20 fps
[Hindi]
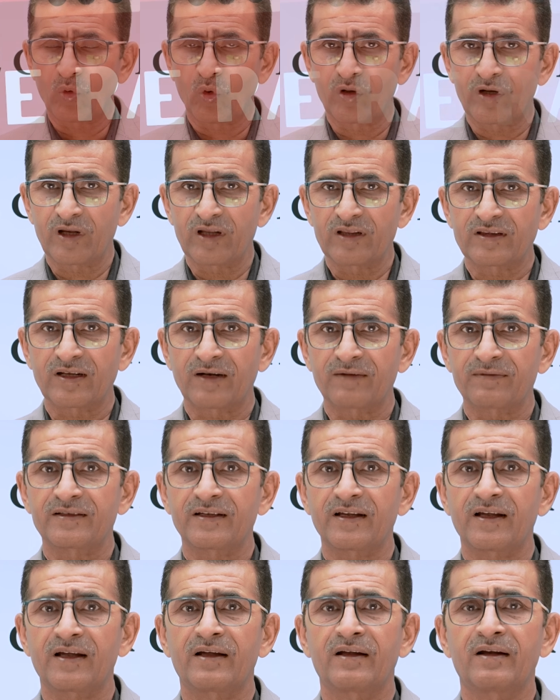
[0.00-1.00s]
कोर्ट की तरफ
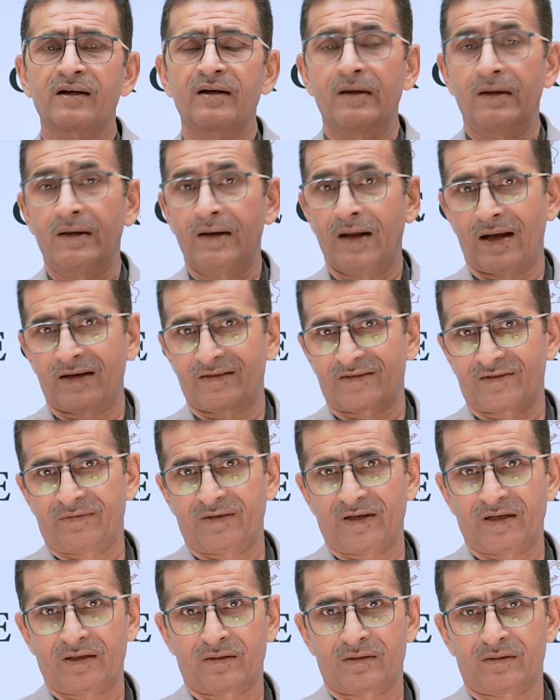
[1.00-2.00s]
से लास्ट
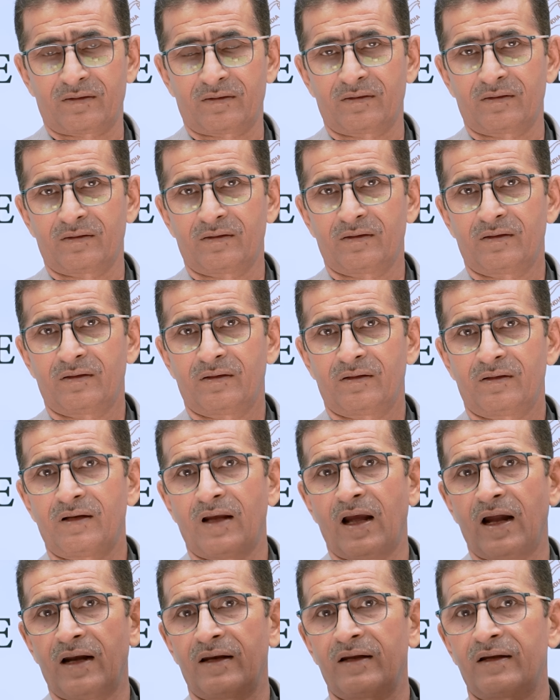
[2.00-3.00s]
वीक
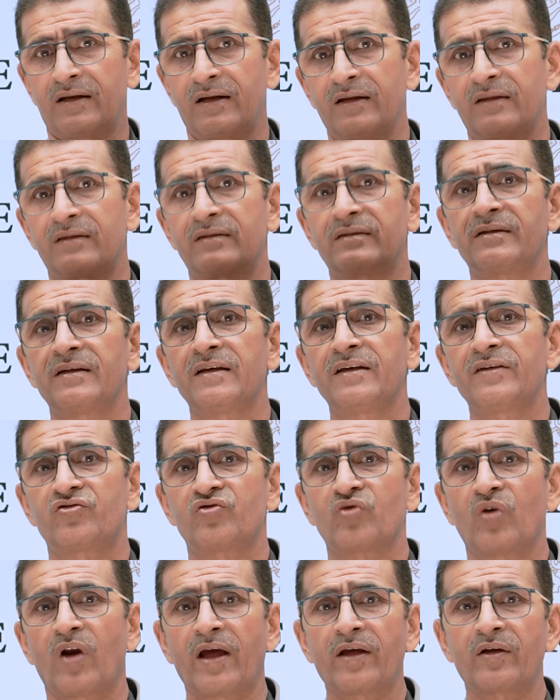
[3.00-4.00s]
यानी कि 30
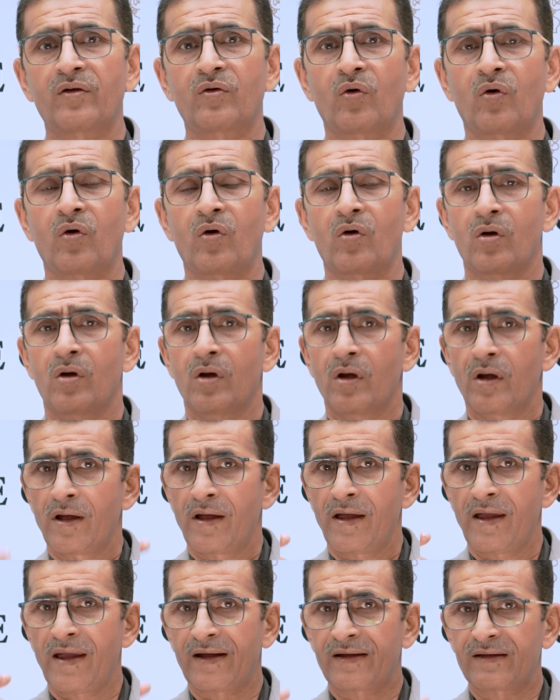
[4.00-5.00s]
जुलाई को
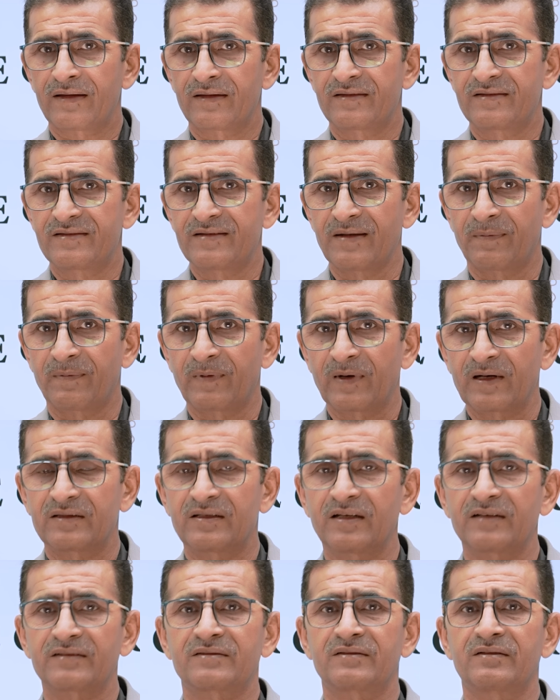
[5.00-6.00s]
एक
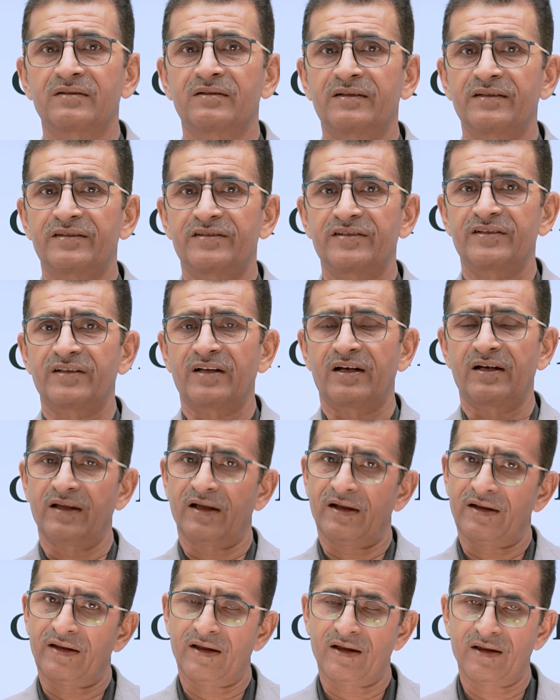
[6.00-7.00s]
ज़बरदस्त डिसीजन
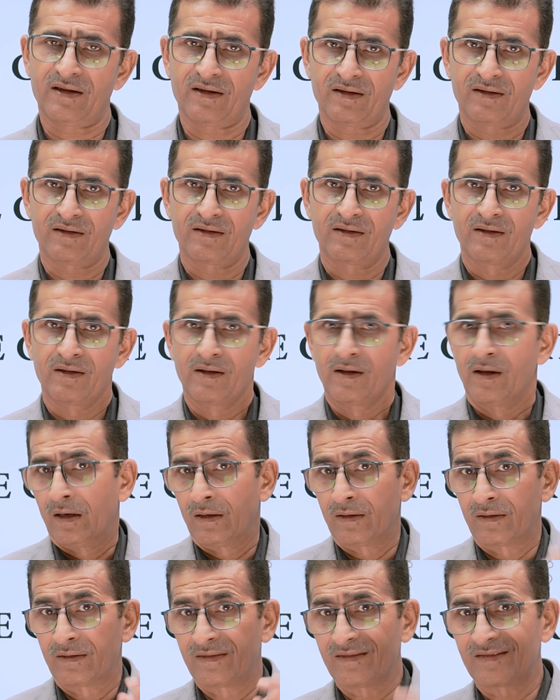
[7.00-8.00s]
लिया गया
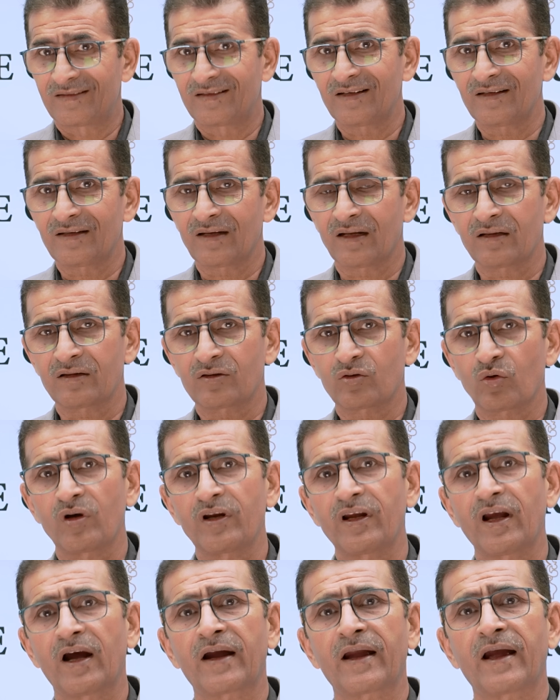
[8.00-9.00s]
है डिसीजन तो
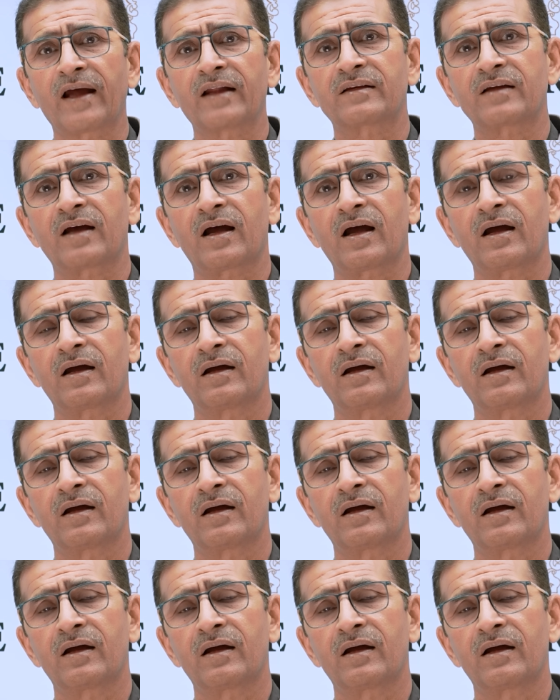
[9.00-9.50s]
लिया गया था